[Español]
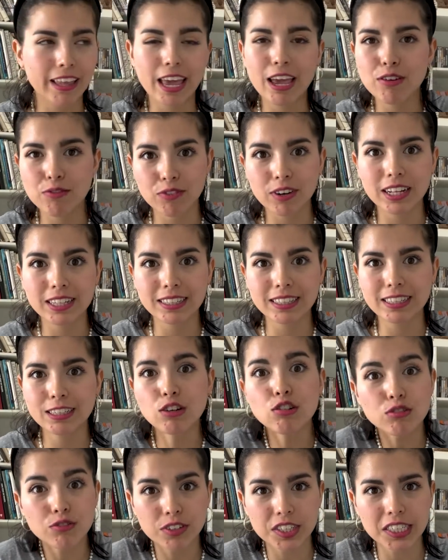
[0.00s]
En francés
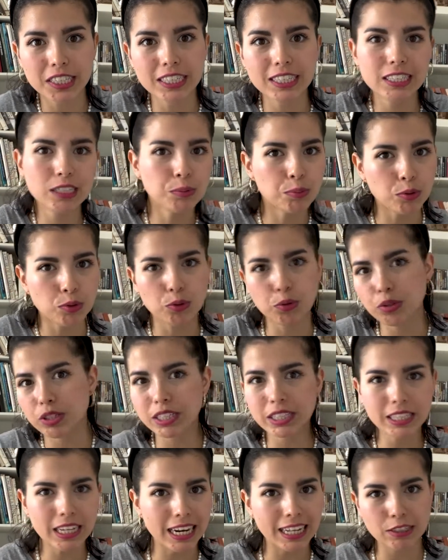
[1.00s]
los franceses
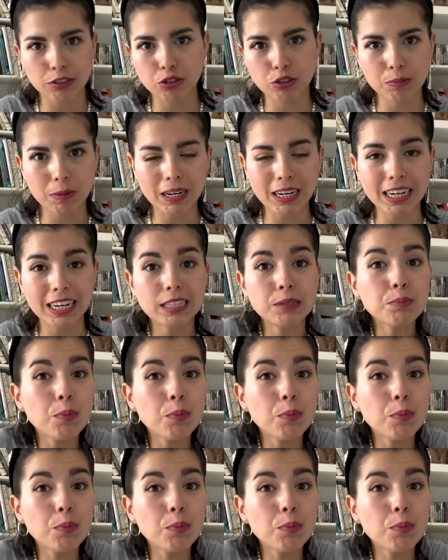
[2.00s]
pronuncian de las dos maneras